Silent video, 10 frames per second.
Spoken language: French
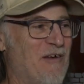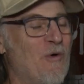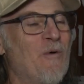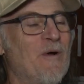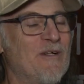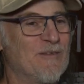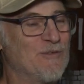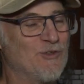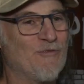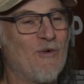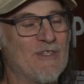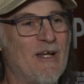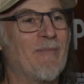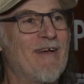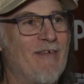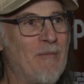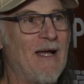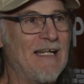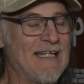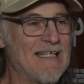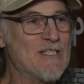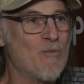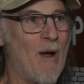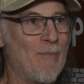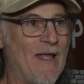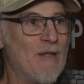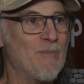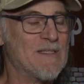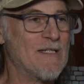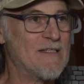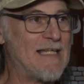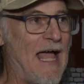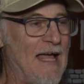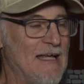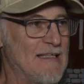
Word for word: oui, oui j'aimerais vraiment que l'église soit pleine parce que ça,